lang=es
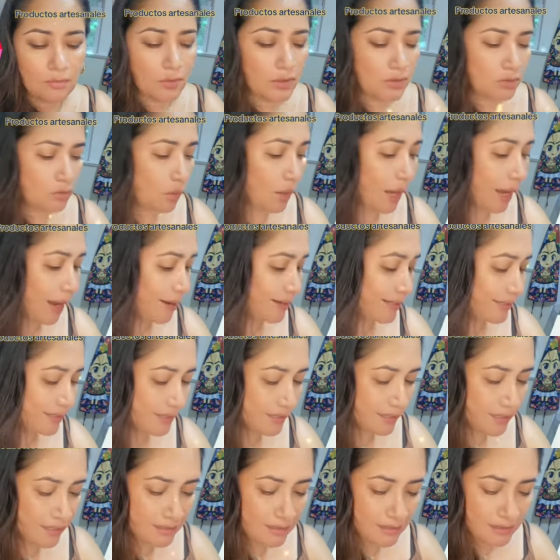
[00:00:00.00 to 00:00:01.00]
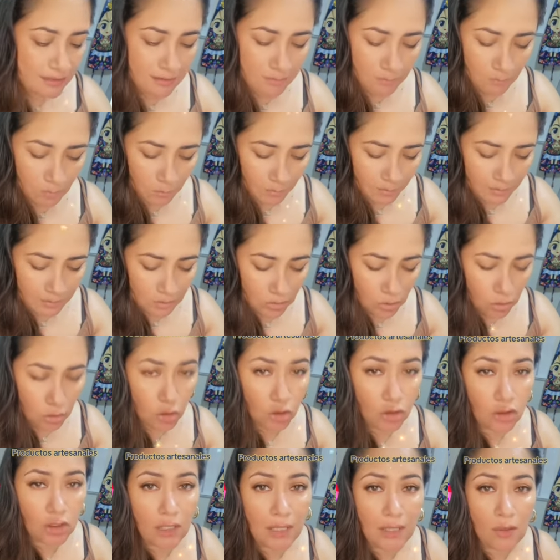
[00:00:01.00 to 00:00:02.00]
Bueno, aquí en este momento
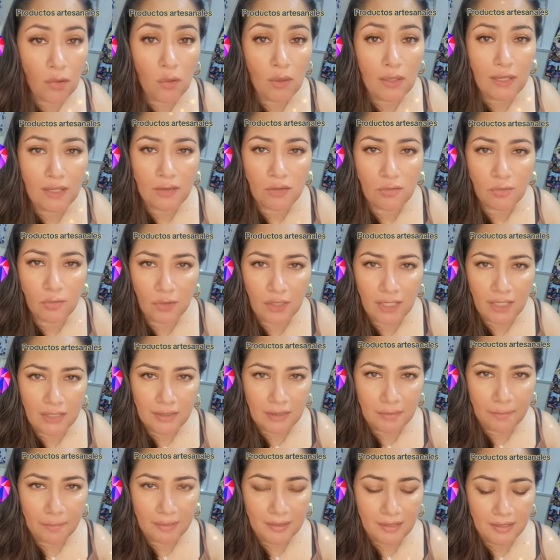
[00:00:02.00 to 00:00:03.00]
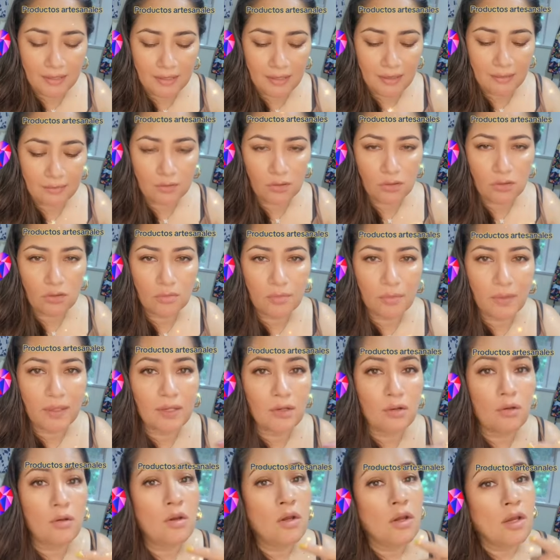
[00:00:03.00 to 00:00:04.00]
no tengo el exfoliante para labios,
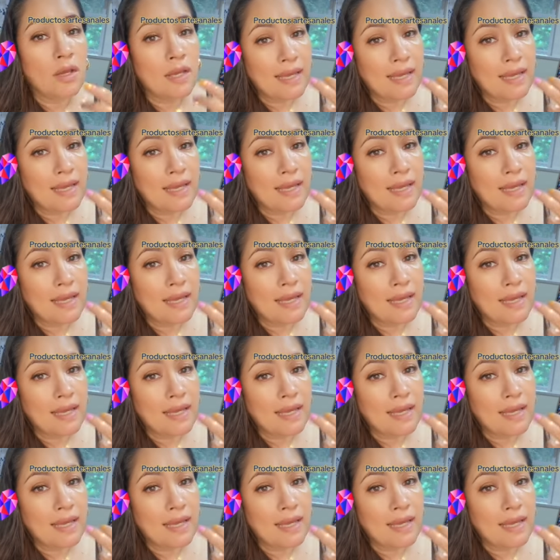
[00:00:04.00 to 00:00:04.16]
pero